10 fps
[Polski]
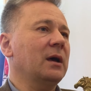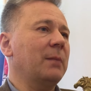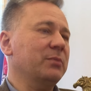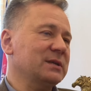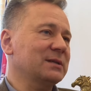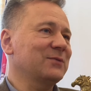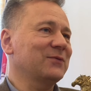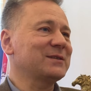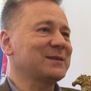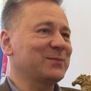A poza
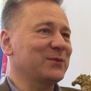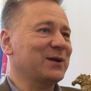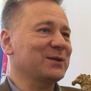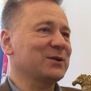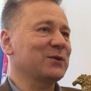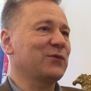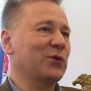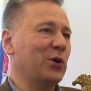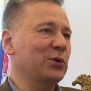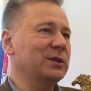tym występowanie w
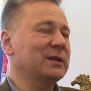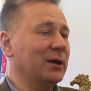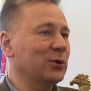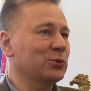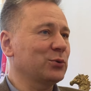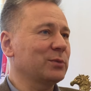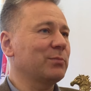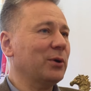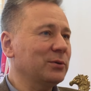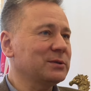roli tego, który
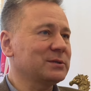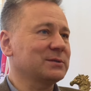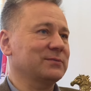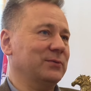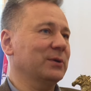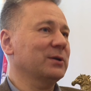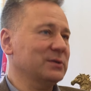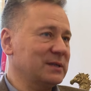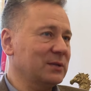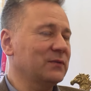broni
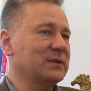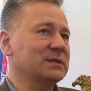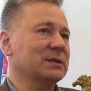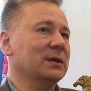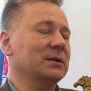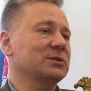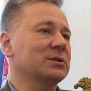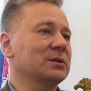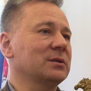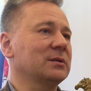swojego stanowiska,
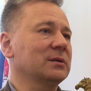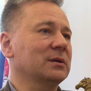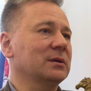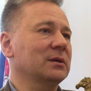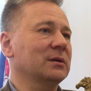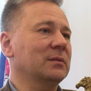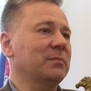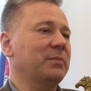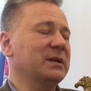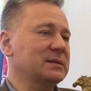czyli
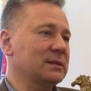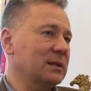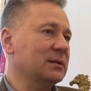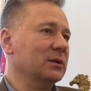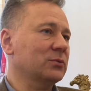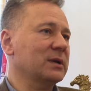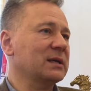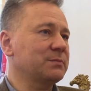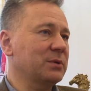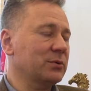prezydenta, który
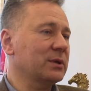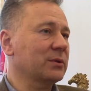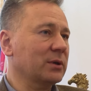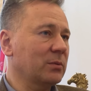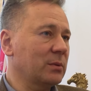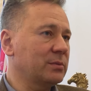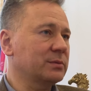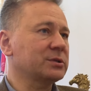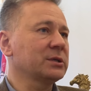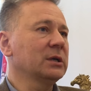aspiruje do tego, by
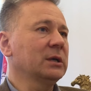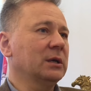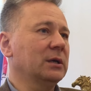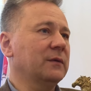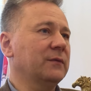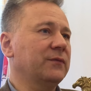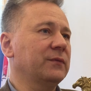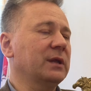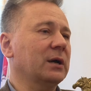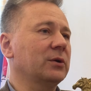być
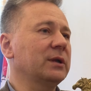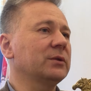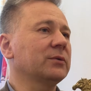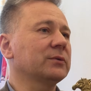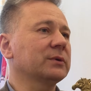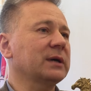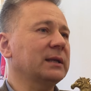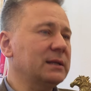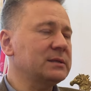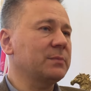na kolejną
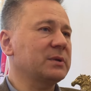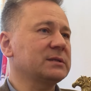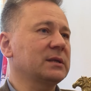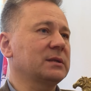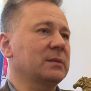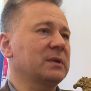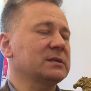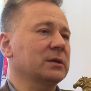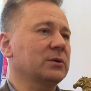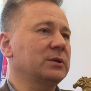kadencję prezydentem
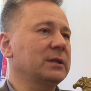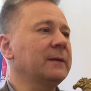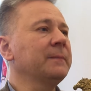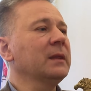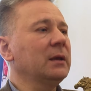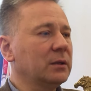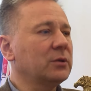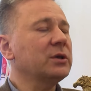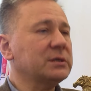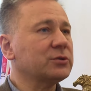miasta Konina,
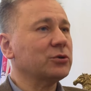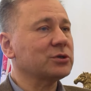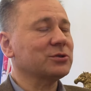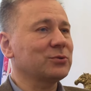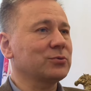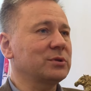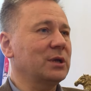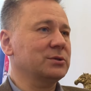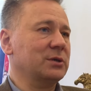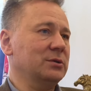no jest troszeczkę
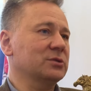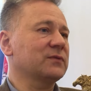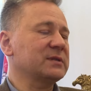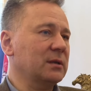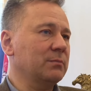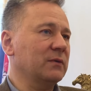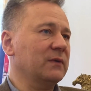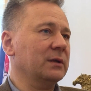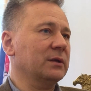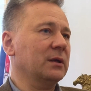trudniejsza niż
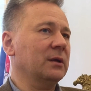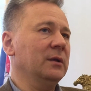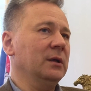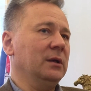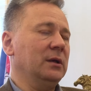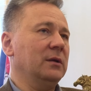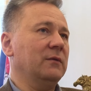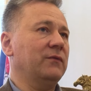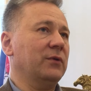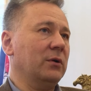występowanie
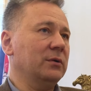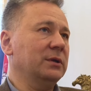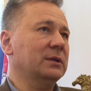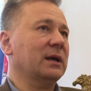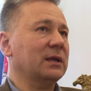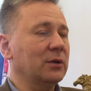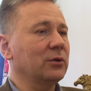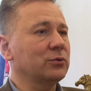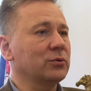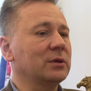w roli
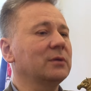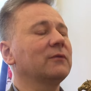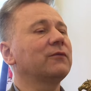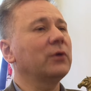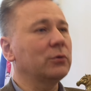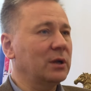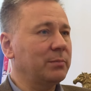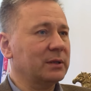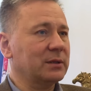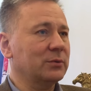takiego, który w ogóle
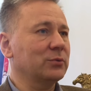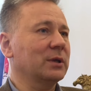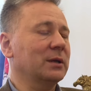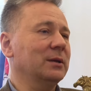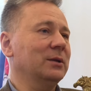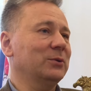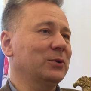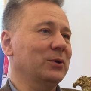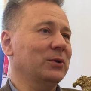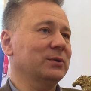pretenduje
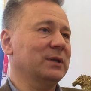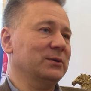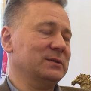do tego